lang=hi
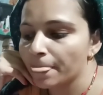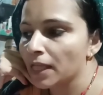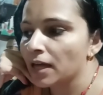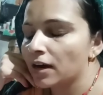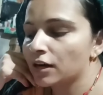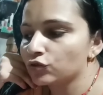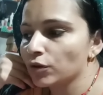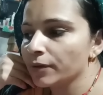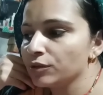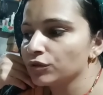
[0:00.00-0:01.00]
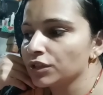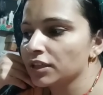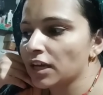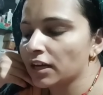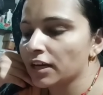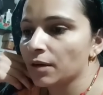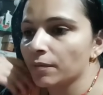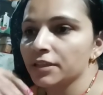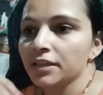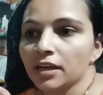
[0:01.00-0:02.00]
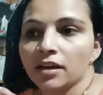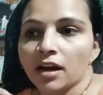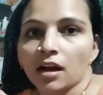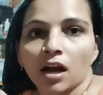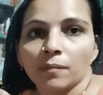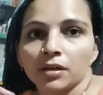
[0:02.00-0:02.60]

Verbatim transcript: और जो बन्नू दिखा करा भाई ये घरा काम